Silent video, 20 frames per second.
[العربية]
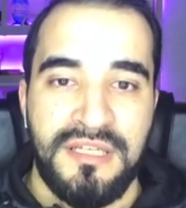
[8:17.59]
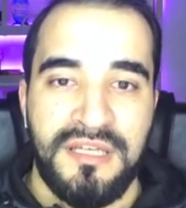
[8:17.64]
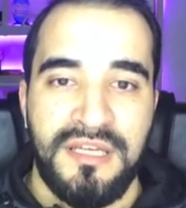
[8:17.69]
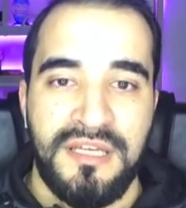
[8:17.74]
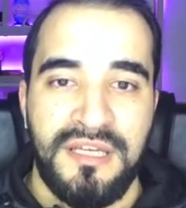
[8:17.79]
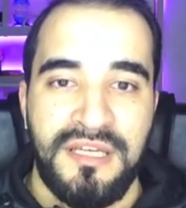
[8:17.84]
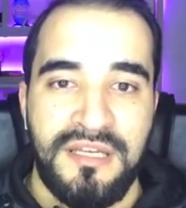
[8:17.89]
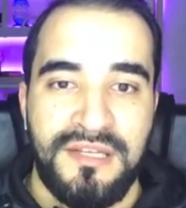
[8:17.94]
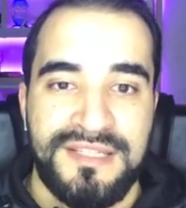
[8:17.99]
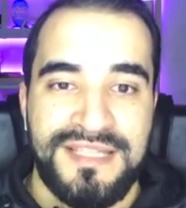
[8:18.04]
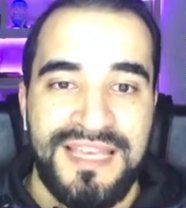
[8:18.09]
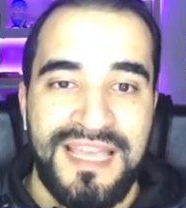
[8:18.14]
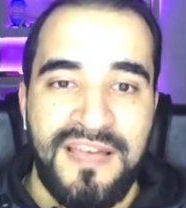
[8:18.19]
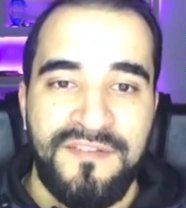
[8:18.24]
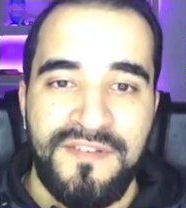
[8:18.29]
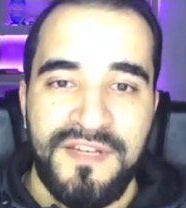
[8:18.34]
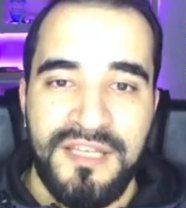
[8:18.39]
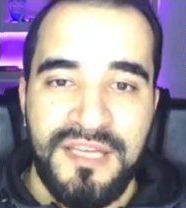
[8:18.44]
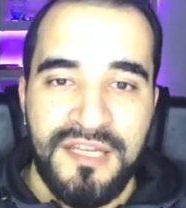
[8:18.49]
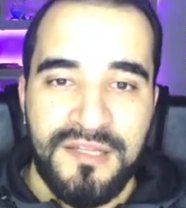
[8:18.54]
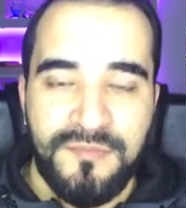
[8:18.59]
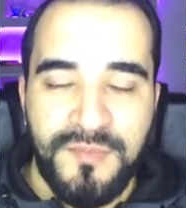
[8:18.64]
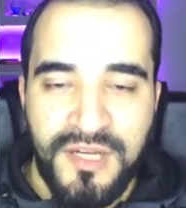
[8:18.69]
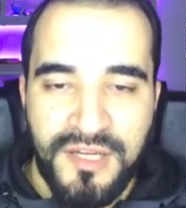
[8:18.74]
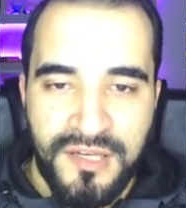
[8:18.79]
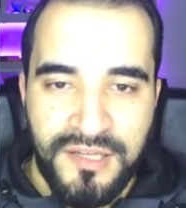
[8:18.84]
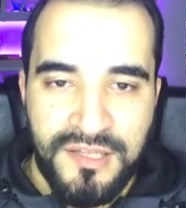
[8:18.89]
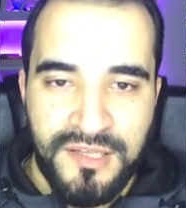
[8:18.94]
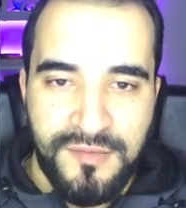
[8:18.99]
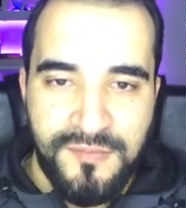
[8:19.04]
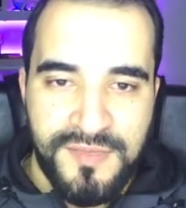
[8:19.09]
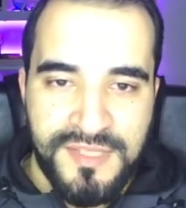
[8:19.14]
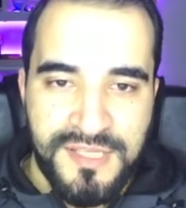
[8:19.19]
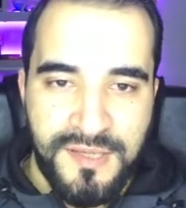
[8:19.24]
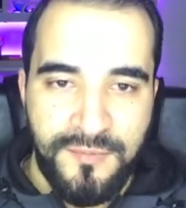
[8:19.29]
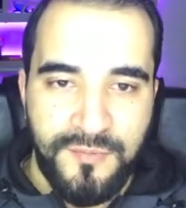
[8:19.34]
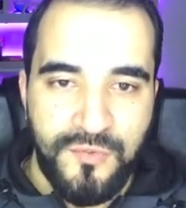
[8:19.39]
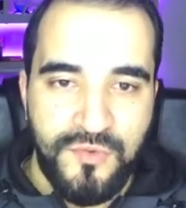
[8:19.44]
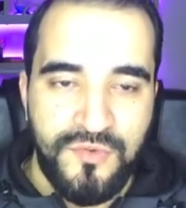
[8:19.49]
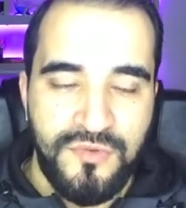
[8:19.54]
آه، زي افلييت ماركتينج
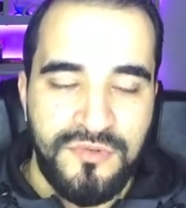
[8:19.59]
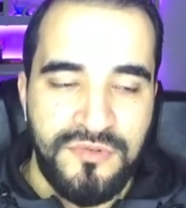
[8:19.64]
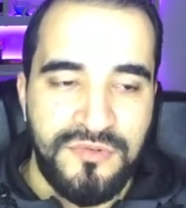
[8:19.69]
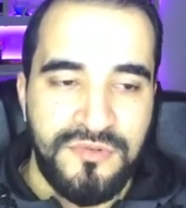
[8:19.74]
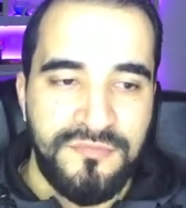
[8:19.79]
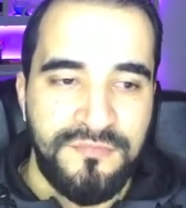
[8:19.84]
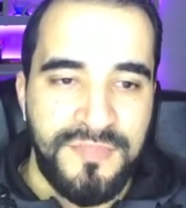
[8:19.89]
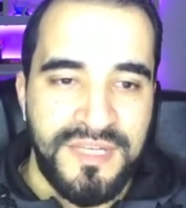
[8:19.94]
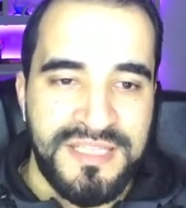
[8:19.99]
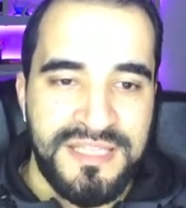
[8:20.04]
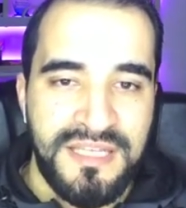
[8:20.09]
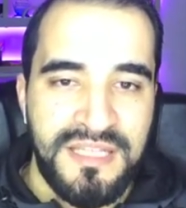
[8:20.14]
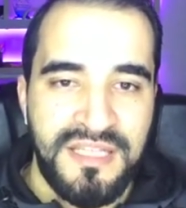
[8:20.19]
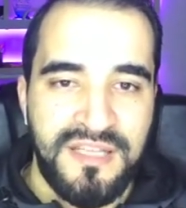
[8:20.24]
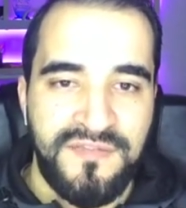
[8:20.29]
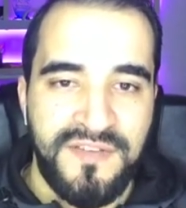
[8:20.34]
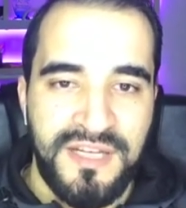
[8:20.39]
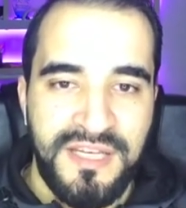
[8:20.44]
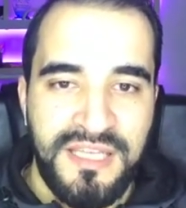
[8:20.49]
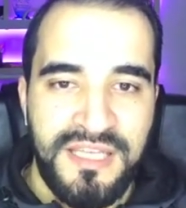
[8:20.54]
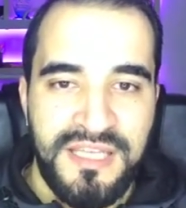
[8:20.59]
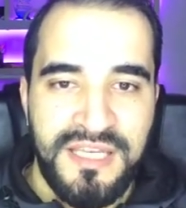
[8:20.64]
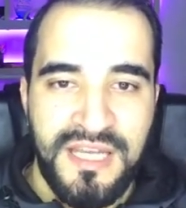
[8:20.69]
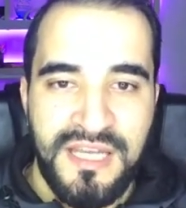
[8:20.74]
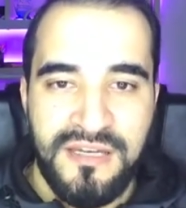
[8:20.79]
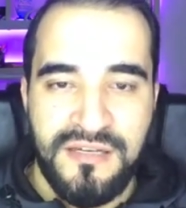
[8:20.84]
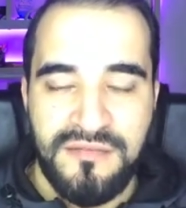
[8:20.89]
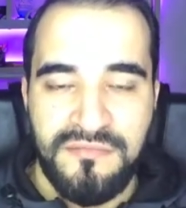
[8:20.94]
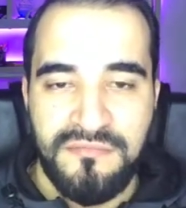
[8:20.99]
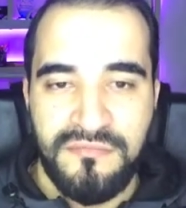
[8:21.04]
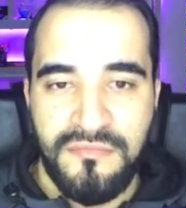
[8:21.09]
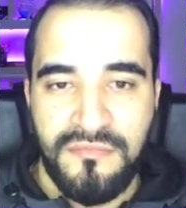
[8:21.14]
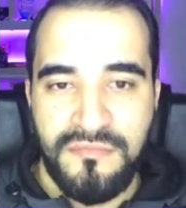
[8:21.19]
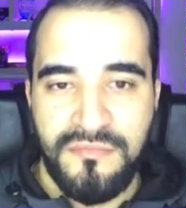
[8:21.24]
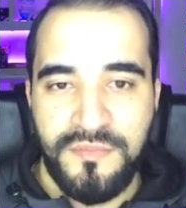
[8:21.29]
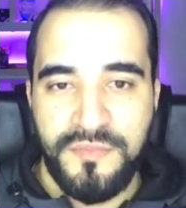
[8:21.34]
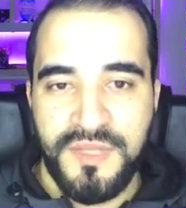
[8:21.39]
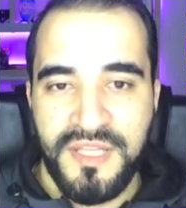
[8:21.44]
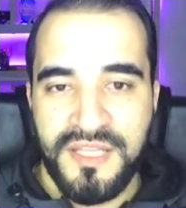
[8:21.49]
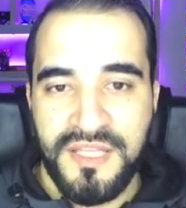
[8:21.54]
بسموه بس انت فعليا
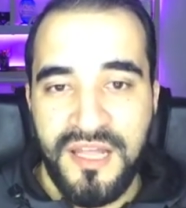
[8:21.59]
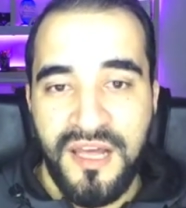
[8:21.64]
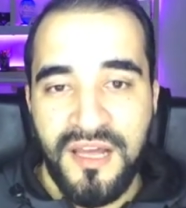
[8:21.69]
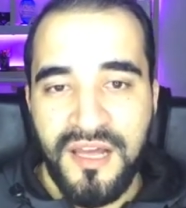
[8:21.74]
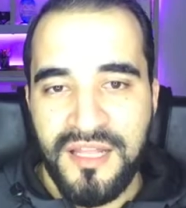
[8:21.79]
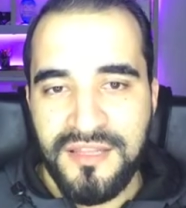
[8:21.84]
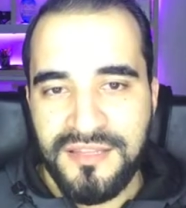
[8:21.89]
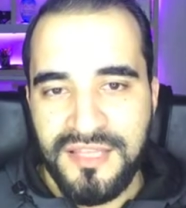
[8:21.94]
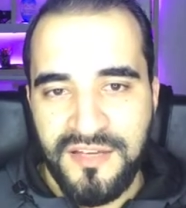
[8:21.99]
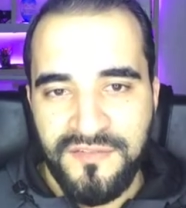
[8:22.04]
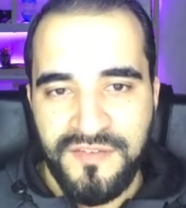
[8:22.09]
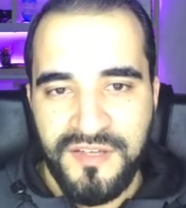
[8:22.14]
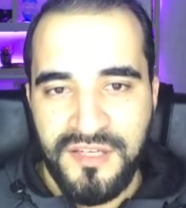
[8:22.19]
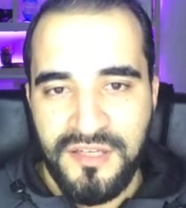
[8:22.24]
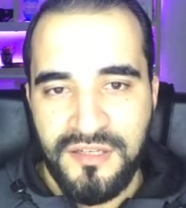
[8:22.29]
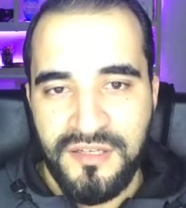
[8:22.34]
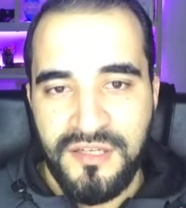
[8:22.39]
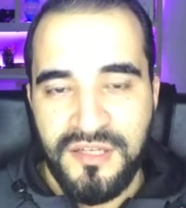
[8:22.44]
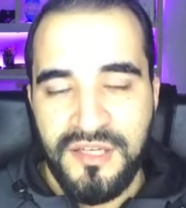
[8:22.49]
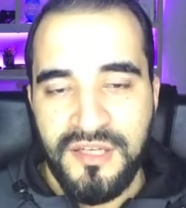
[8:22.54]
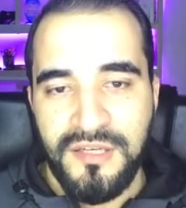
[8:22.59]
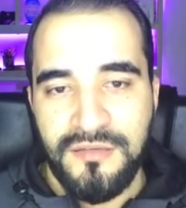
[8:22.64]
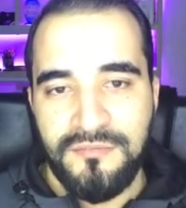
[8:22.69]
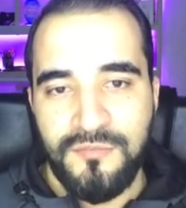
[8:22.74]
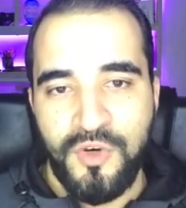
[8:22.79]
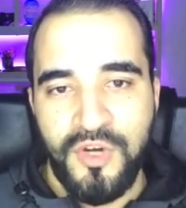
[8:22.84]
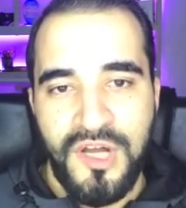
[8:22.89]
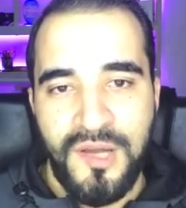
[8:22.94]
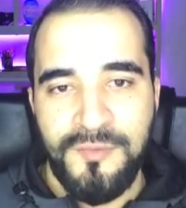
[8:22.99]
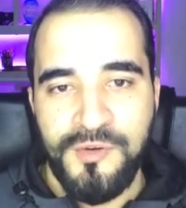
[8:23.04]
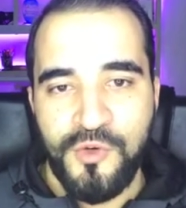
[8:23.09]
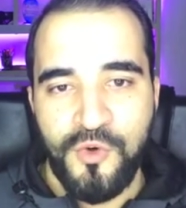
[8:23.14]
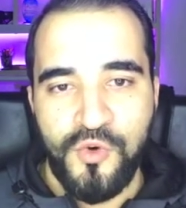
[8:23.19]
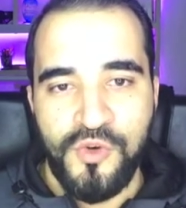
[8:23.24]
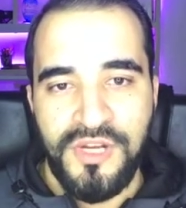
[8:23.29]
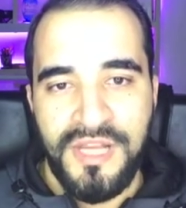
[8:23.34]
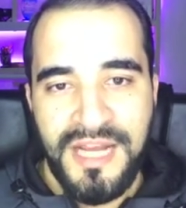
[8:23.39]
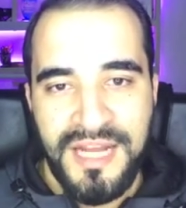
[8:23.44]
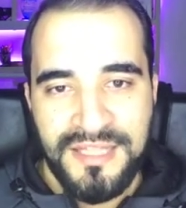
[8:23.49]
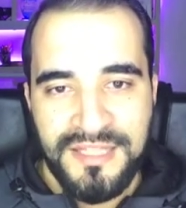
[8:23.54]
بتتلقى الدفع مقابل
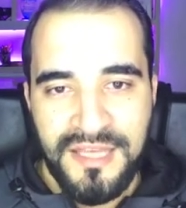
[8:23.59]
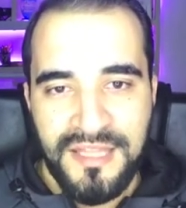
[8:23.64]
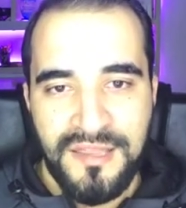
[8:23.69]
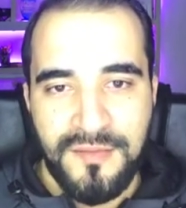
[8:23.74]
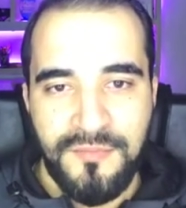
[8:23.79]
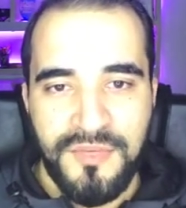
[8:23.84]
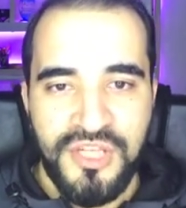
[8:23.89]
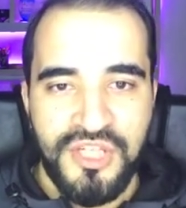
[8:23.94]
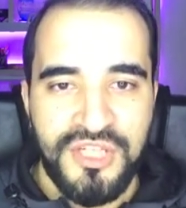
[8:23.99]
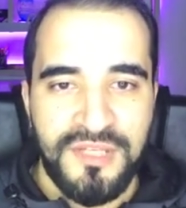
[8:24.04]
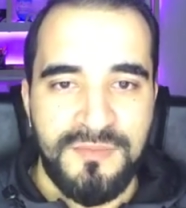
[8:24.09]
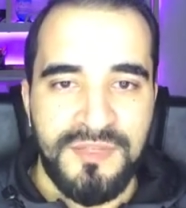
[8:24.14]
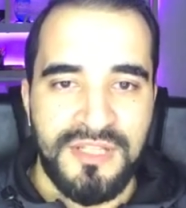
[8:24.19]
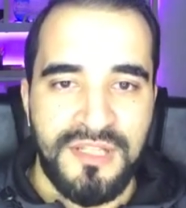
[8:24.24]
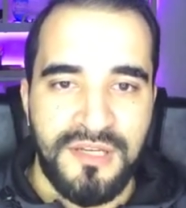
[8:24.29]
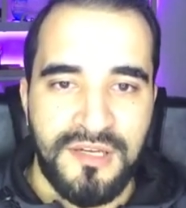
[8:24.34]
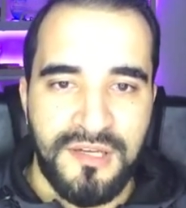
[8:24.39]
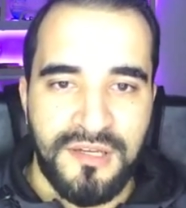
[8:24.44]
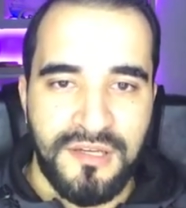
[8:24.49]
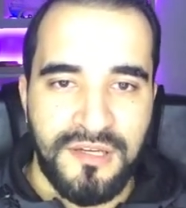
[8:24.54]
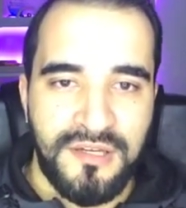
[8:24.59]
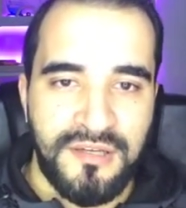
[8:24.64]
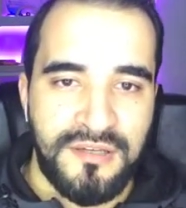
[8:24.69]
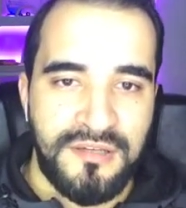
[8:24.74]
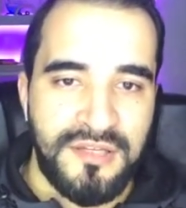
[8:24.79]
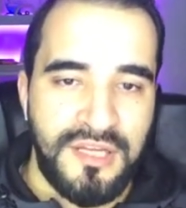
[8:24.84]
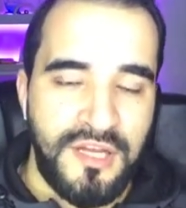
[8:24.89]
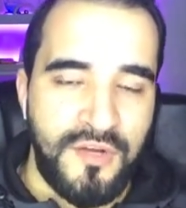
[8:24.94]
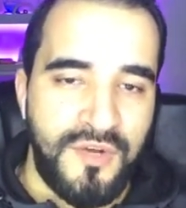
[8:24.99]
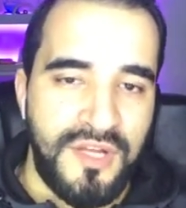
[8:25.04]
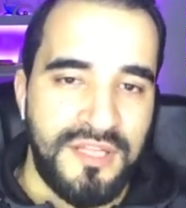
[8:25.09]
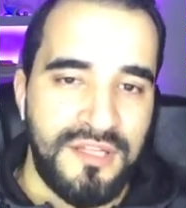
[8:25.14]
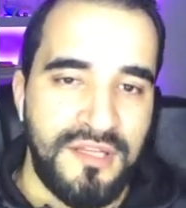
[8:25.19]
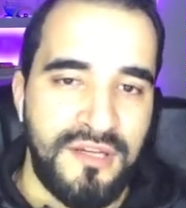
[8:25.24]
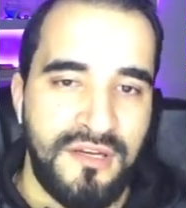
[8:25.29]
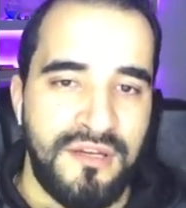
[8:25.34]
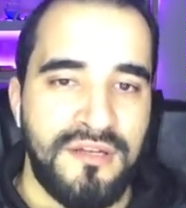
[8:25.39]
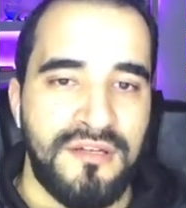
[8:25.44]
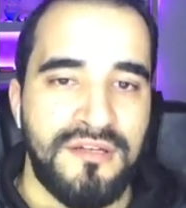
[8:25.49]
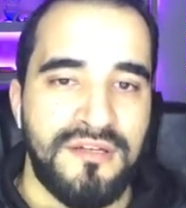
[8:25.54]
كل حدث بيجي من طريقك او عن
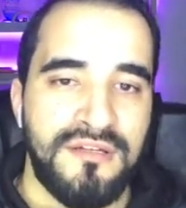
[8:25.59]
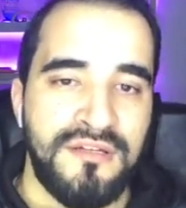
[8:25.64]
طريقك